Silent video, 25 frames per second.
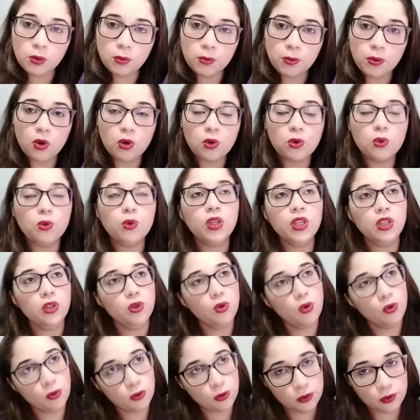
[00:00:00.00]
um pouco em
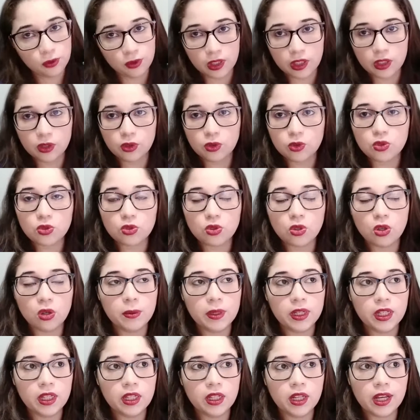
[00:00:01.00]
conflito
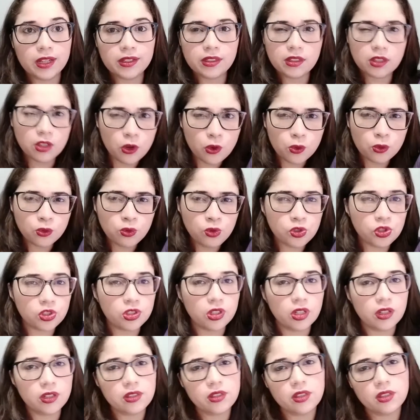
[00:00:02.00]
sobre as
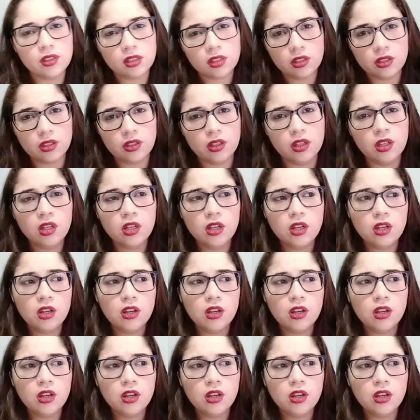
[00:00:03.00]
circunstâncias que